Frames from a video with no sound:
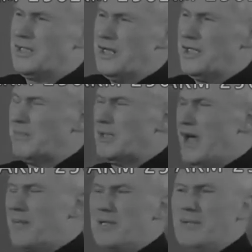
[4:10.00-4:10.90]
С этим
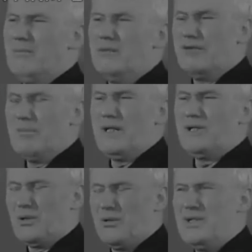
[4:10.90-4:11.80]
знаменем вы
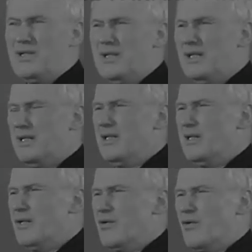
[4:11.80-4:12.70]
построите
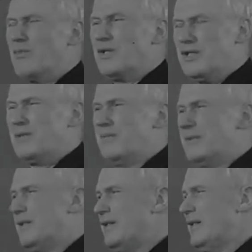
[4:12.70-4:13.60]
коммунизм.